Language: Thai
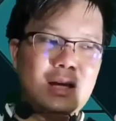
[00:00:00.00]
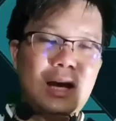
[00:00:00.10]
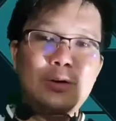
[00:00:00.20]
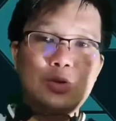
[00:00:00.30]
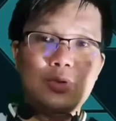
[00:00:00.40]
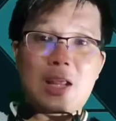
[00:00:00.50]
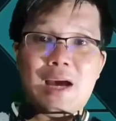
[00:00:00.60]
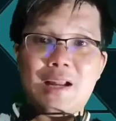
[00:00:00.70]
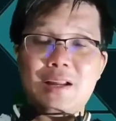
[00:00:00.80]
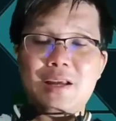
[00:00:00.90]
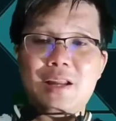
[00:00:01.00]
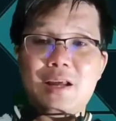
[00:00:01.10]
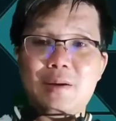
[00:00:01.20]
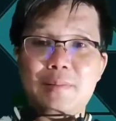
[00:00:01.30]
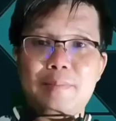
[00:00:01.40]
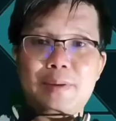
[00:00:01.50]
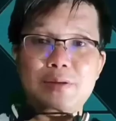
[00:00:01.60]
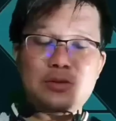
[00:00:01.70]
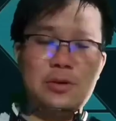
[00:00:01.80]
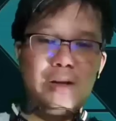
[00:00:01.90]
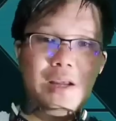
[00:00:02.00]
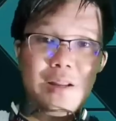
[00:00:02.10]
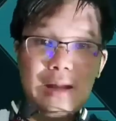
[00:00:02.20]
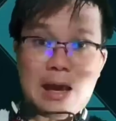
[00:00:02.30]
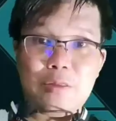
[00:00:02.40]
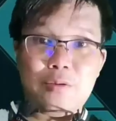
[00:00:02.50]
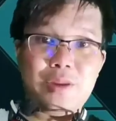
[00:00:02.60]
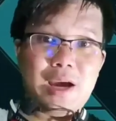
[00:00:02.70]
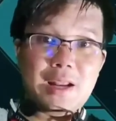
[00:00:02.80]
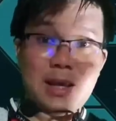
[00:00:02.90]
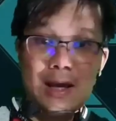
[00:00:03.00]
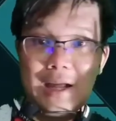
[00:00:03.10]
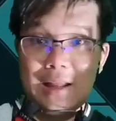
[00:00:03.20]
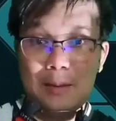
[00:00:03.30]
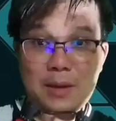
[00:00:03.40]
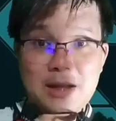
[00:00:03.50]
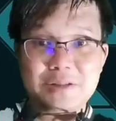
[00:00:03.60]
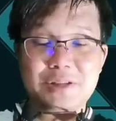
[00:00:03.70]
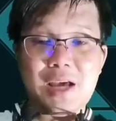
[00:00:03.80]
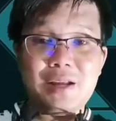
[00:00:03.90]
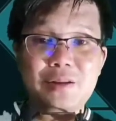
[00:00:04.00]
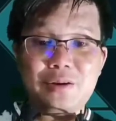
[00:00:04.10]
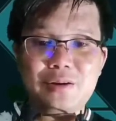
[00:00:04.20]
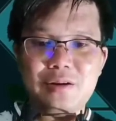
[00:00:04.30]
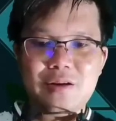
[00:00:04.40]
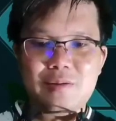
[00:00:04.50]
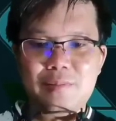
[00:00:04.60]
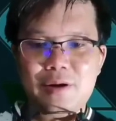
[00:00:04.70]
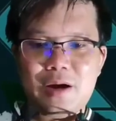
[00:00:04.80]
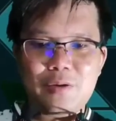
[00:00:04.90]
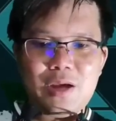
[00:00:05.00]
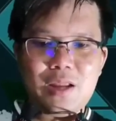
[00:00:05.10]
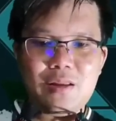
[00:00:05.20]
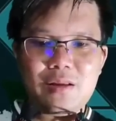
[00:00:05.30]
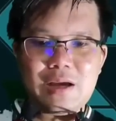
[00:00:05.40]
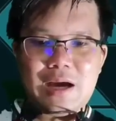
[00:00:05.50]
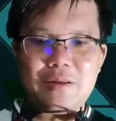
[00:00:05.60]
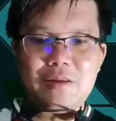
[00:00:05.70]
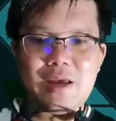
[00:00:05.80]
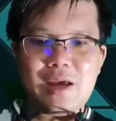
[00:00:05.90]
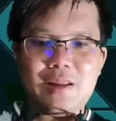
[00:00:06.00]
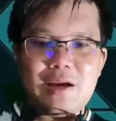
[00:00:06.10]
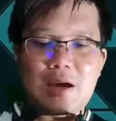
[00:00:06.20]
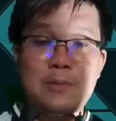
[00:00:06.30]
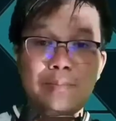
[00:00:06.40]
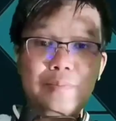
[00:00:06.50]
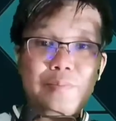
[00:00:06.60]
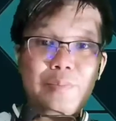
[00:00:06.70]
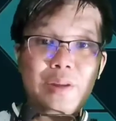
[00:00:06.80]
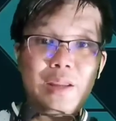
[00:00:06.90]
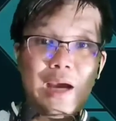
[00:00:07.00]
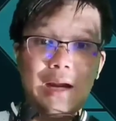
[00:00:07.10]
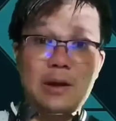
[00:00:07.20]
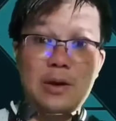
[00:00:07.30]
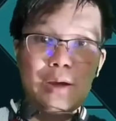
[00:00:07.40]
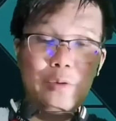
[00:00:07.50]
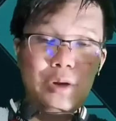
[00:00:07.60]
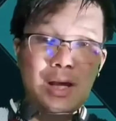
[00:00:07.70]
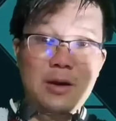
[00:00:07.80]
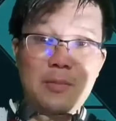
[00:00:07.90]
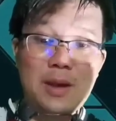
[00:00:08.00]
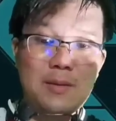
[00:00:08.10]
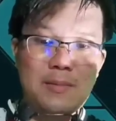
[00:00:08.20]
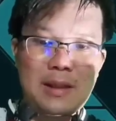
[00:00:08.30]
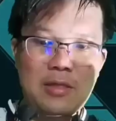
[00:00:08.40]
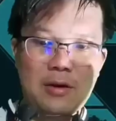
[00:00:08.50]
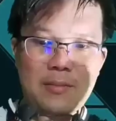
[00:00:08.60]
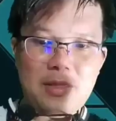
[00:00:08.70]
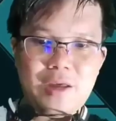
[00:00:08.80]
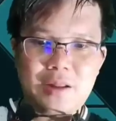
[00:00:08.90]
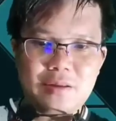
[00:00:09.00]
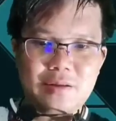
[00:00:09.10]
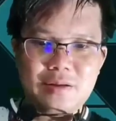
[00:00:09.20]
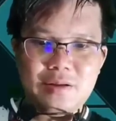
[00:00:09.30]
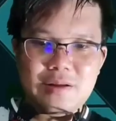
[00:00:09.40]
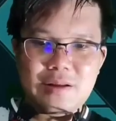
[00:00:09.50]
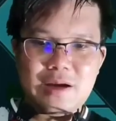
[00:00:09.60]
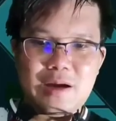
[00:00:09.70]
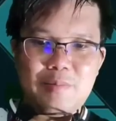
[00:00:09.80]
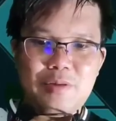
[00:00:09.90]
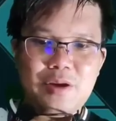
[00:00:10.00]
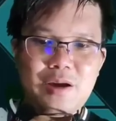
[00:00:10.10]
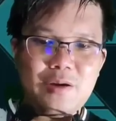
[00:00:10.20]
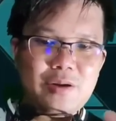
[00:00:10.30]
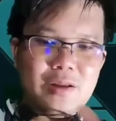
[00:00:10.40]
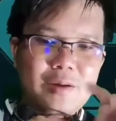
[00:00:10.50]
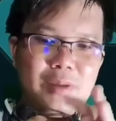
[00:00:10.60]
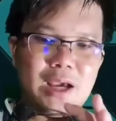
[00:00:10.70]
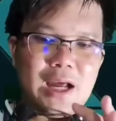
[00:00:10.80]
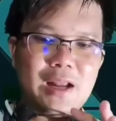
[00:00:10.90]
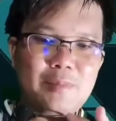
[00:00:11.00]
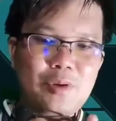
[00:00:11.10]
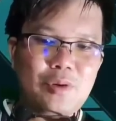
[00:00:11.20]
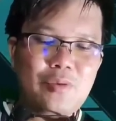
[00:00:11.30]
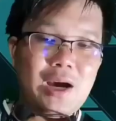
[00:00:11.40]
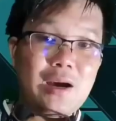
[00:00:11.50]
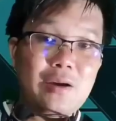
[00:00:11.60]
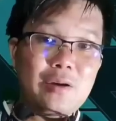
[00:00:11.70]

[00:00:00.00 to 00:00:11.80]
จะเข้าสู่ตลาดกระทิงเนี่ยเป็นช่วงที่น่าสนใจในการทำการ stake เนาะเพราะเขาคิดการ stake นะครับอย่างน้อยคุณได้ดอกเบี้ยประมาณ 2% นะครับซึ่งเขาก็จะมีการกำหนดว่า